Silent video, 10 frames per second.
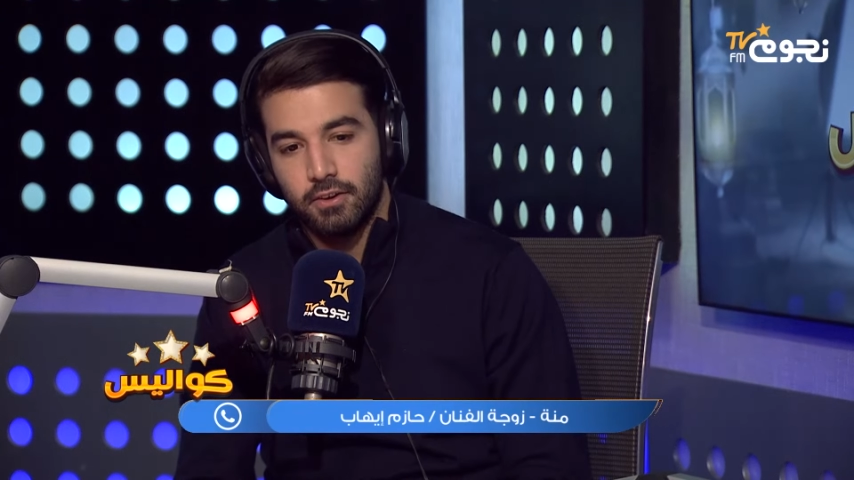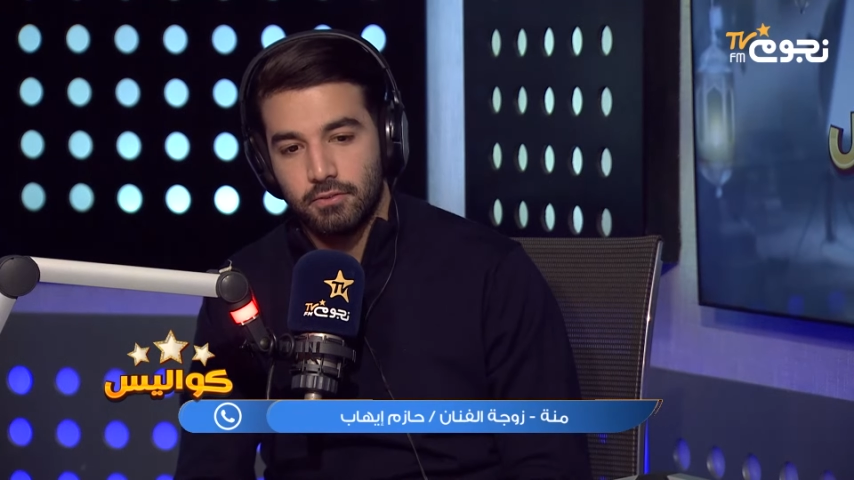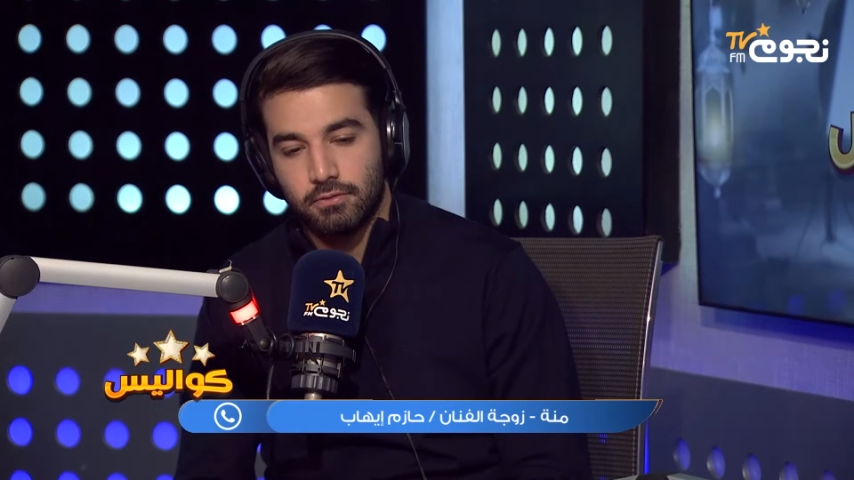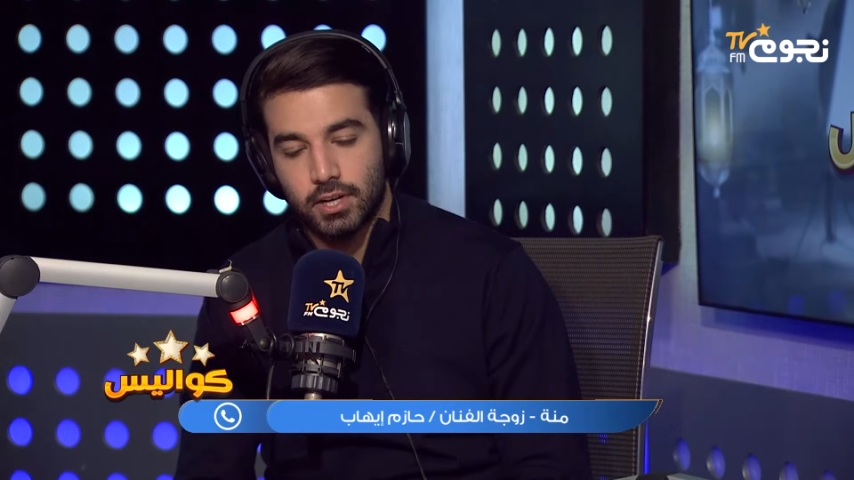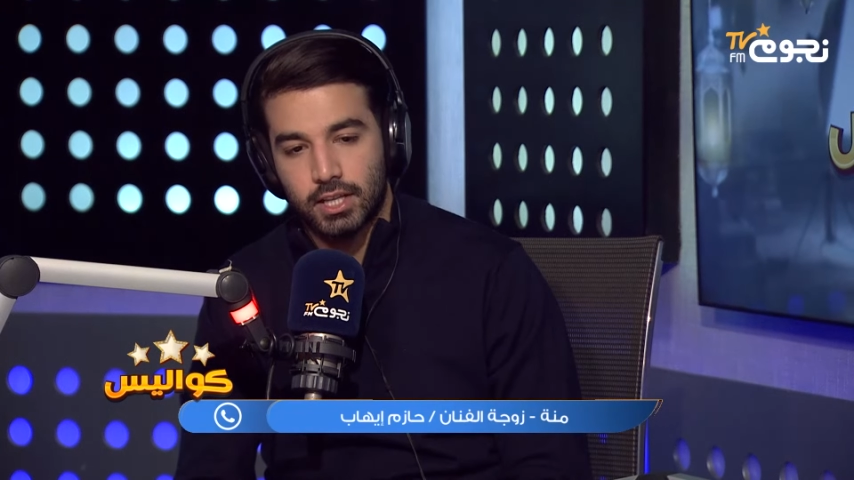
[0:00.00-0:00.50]

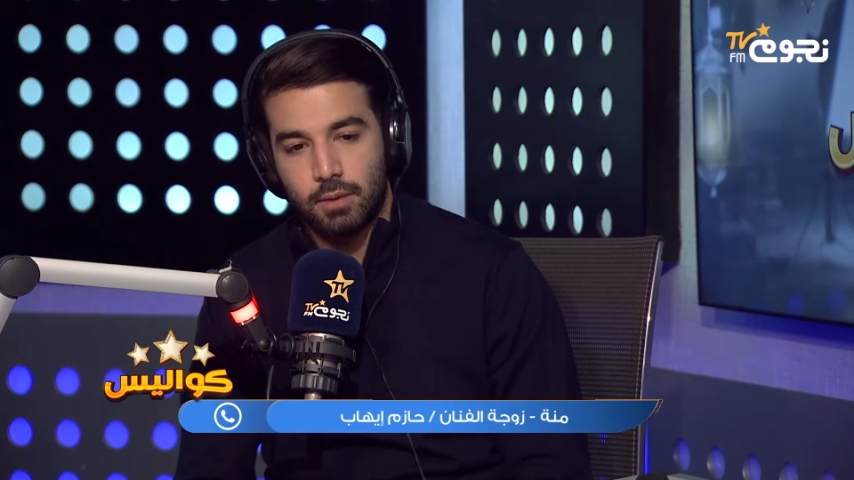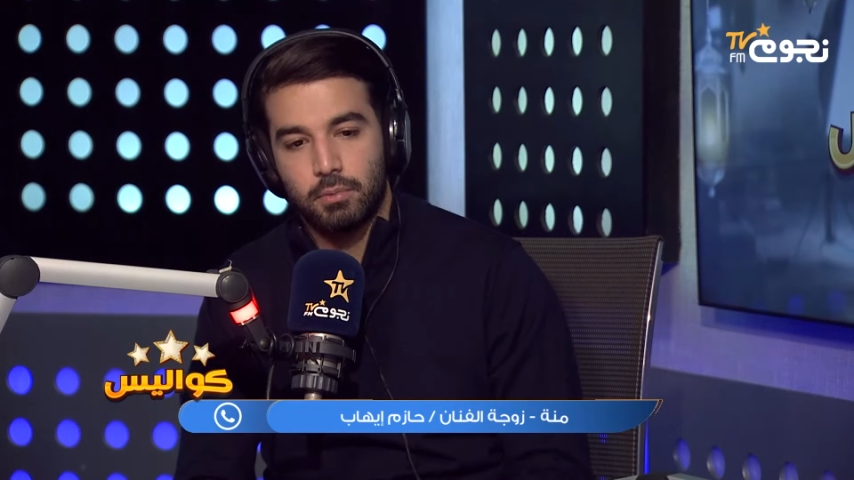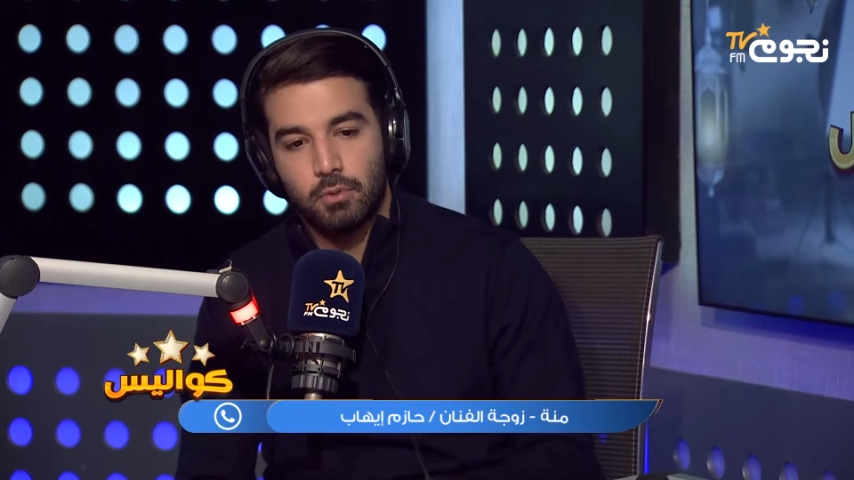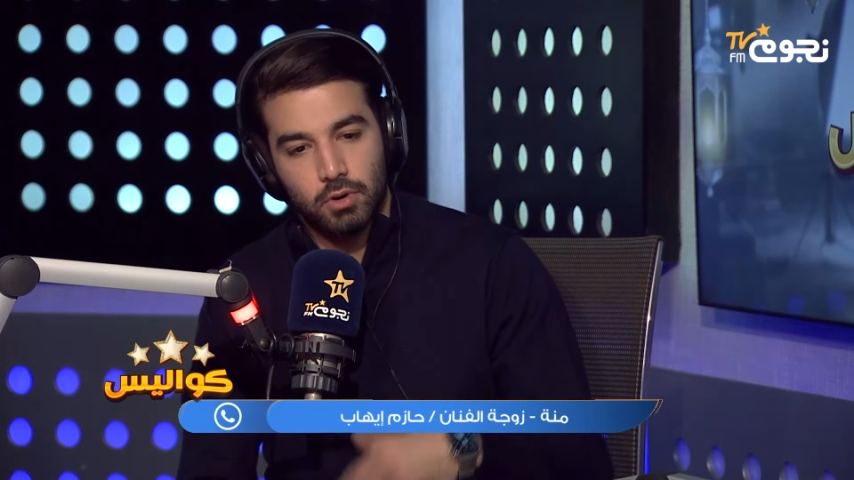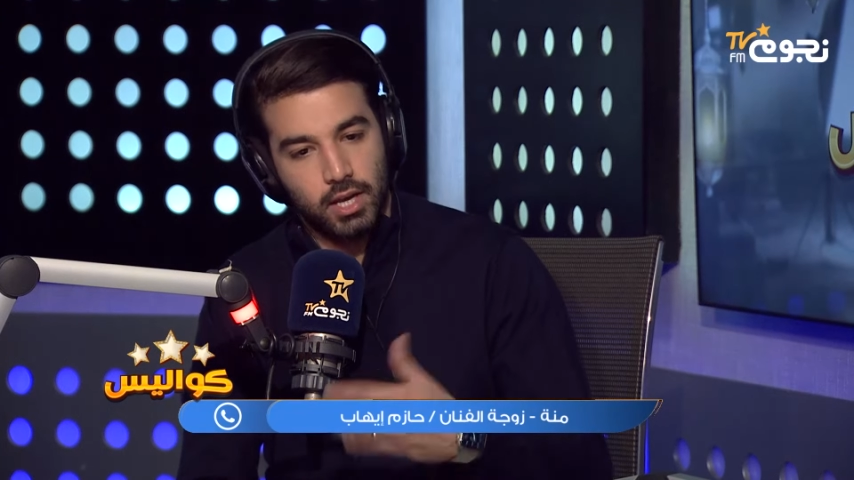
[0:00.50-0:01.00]
فانا دايما
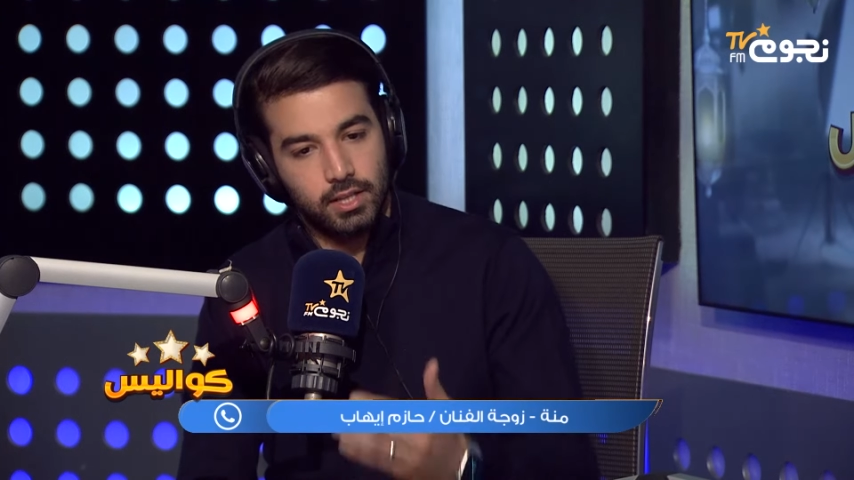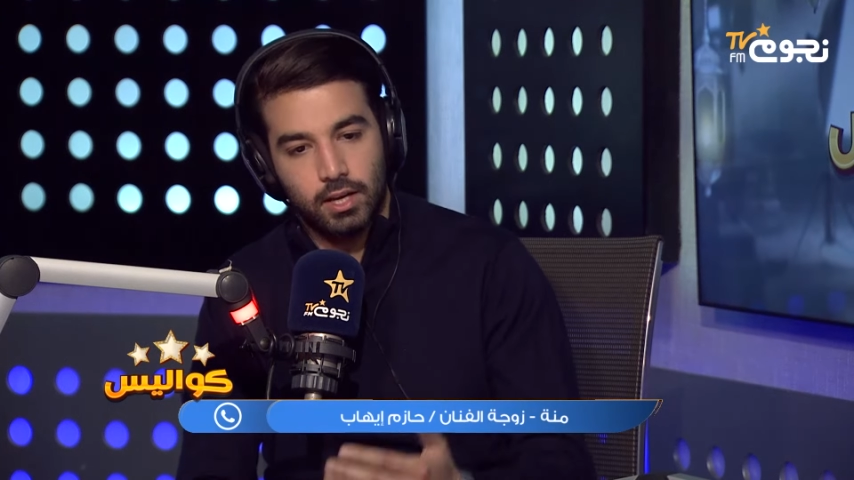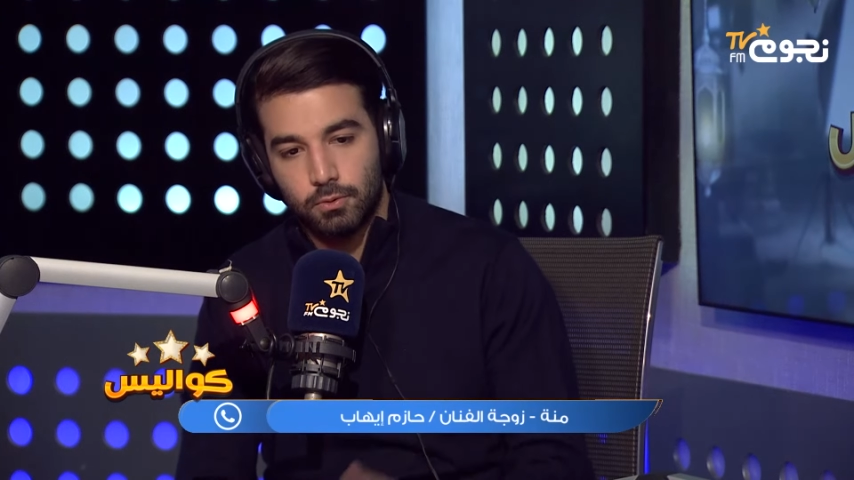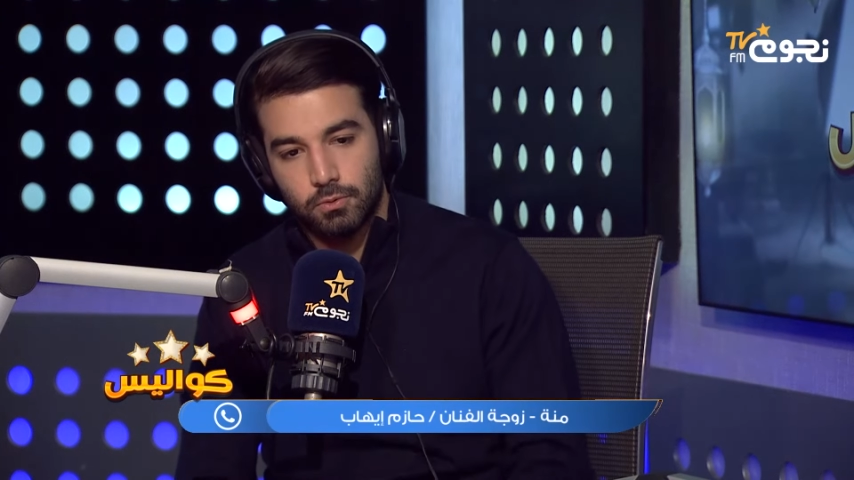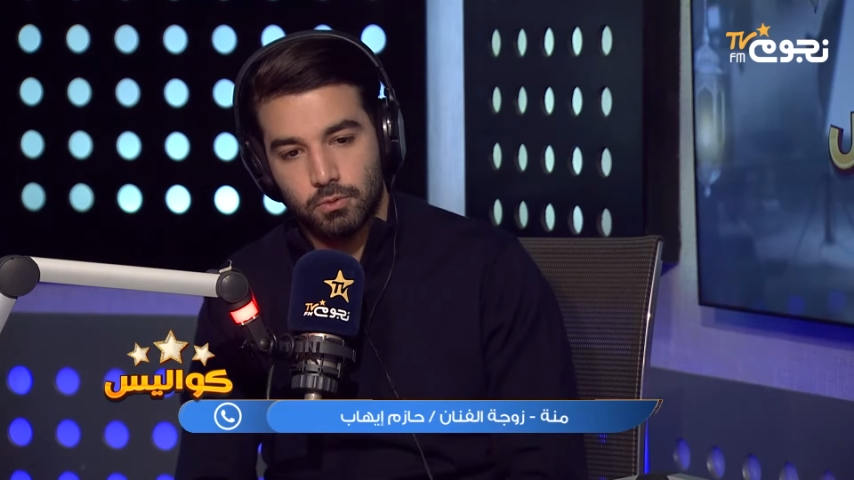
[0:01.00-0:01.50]
بقول لها
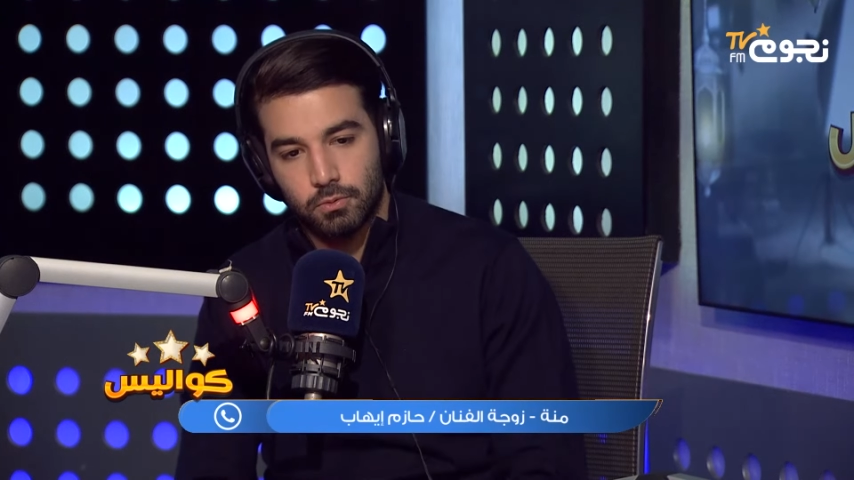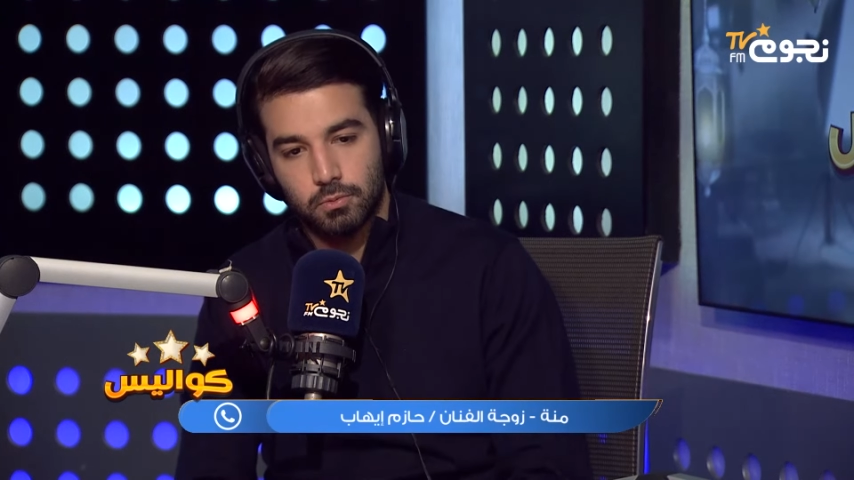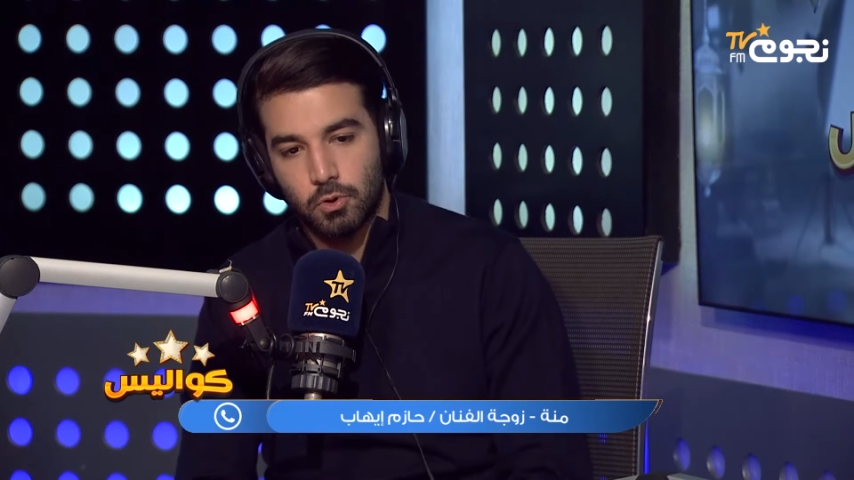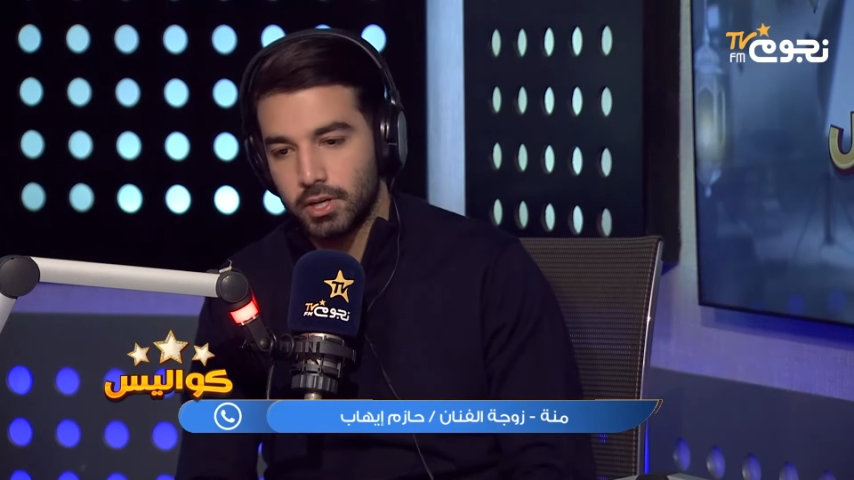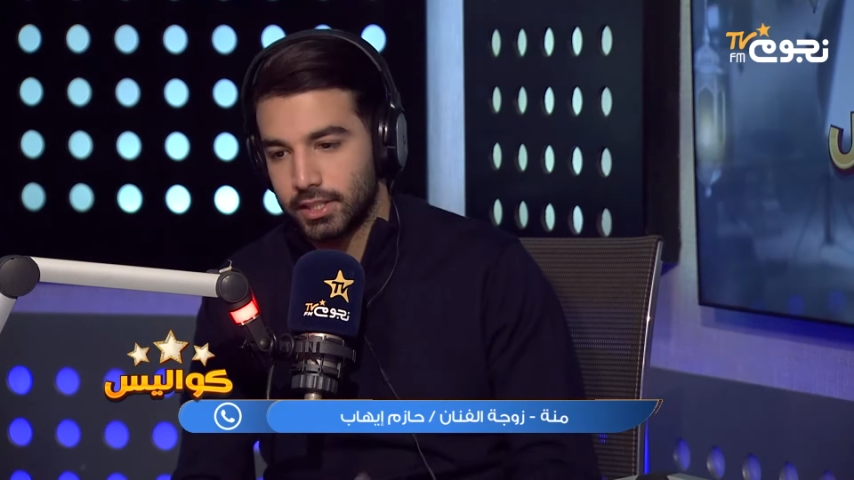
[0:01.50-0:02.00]
ده وبقول